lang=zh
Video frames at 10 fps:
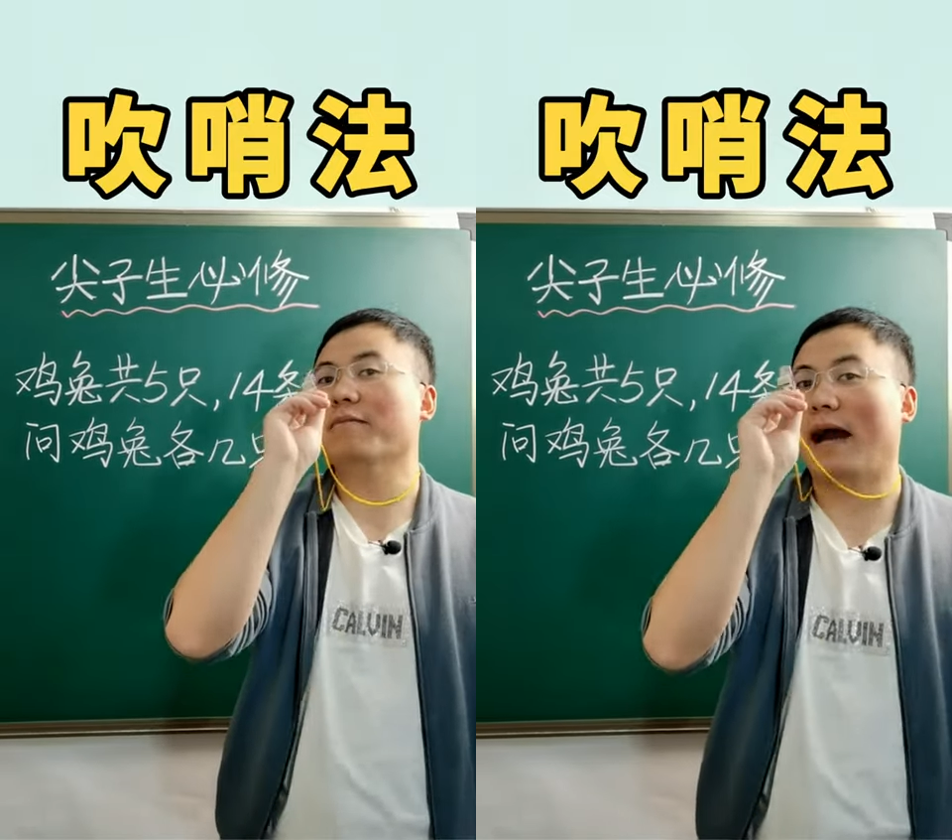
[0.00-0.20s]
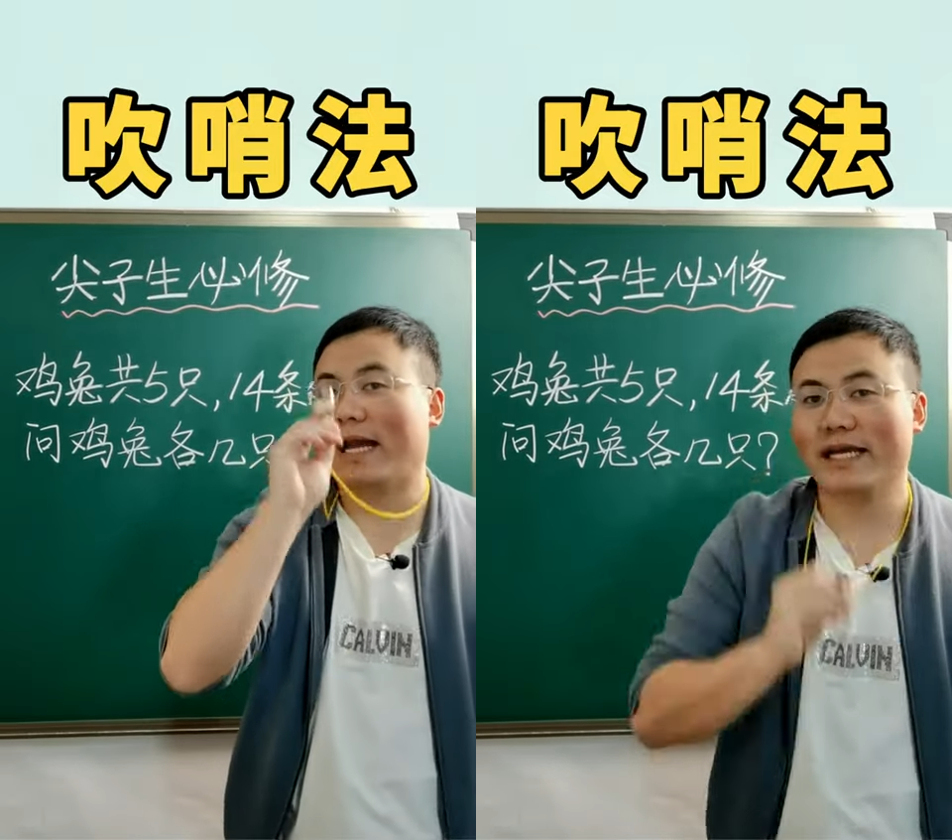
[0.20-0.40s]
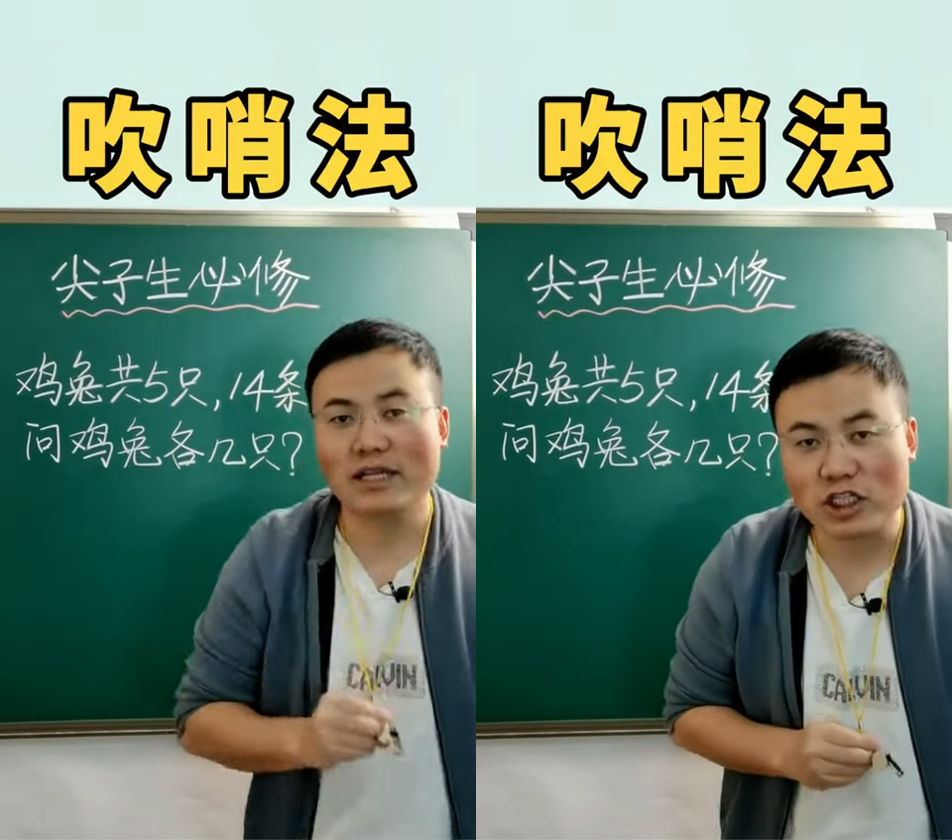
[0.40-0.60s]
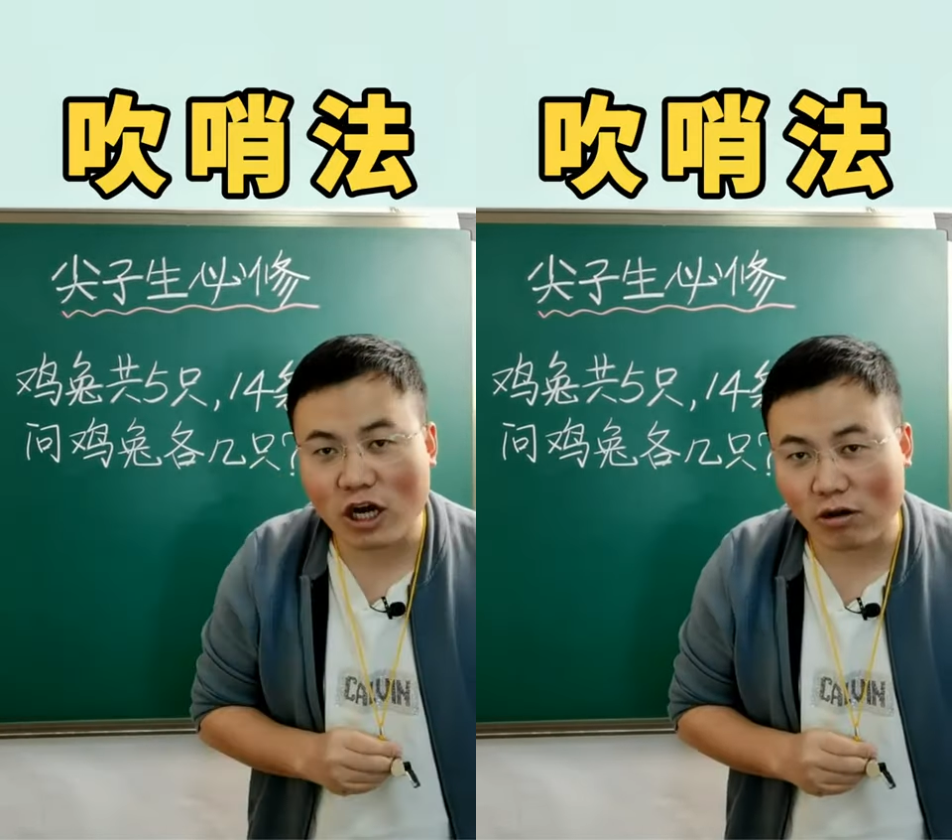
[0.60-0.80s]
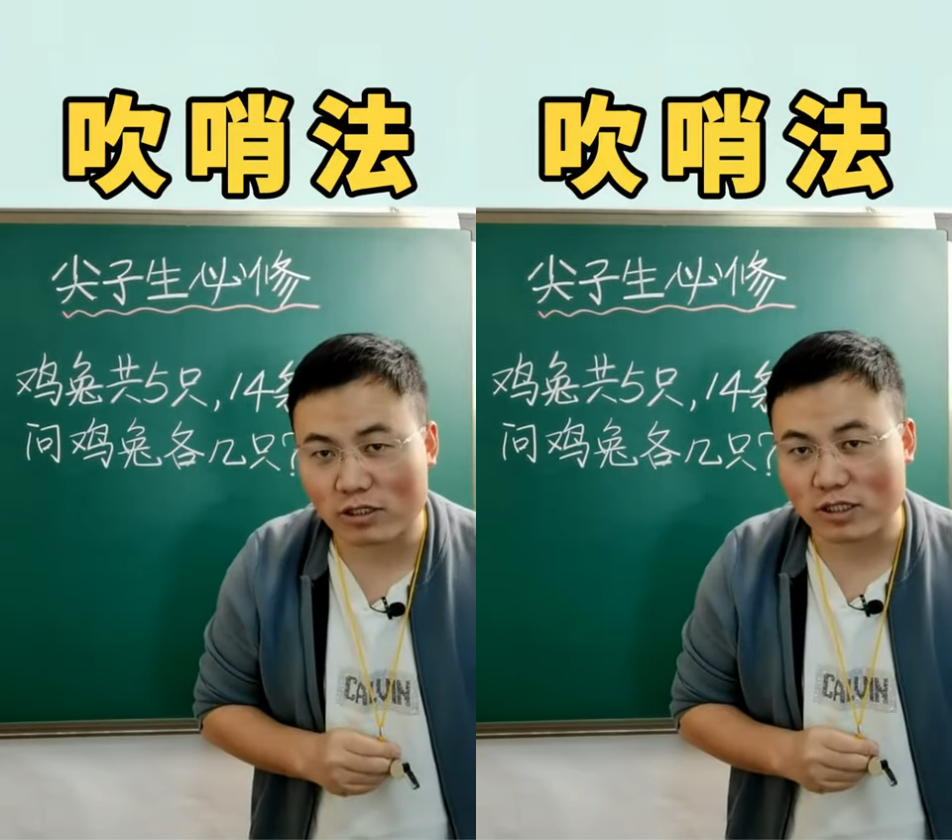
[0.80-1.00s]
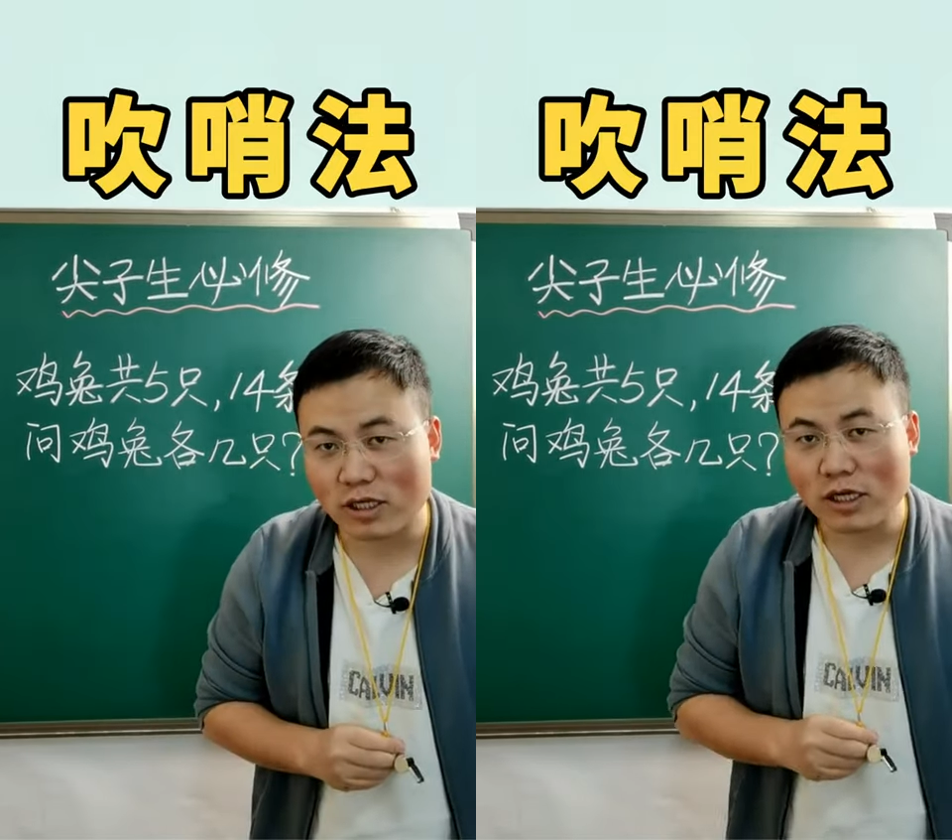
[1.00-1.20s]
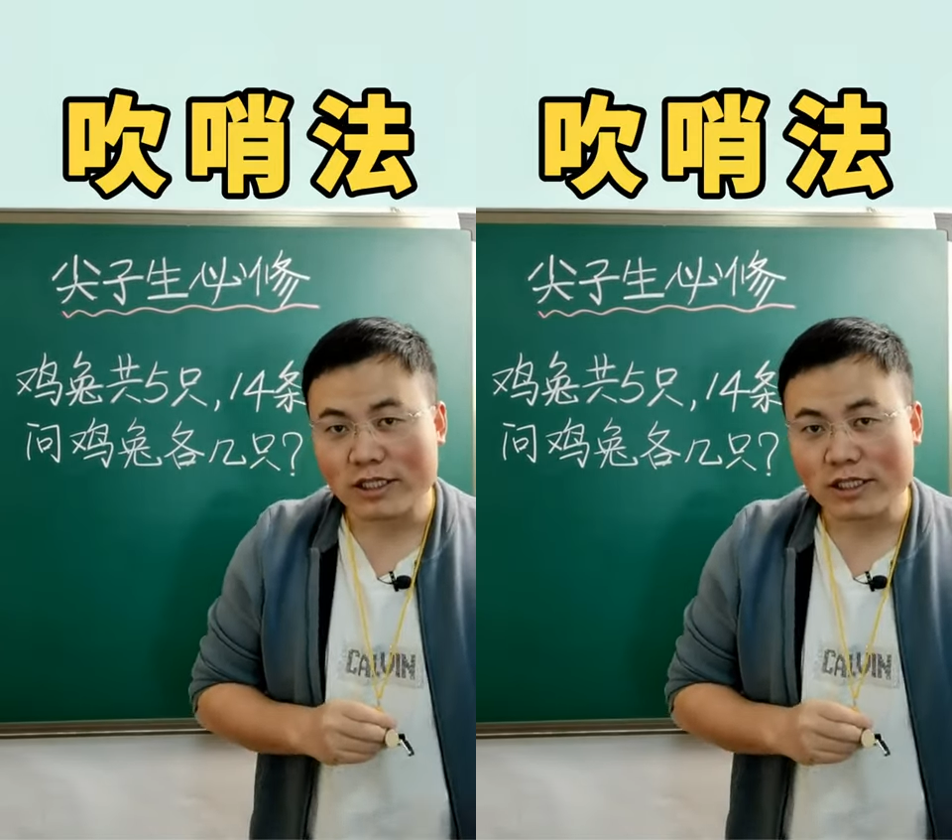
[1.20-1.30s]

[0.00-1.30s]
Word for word: 买了一个哨子。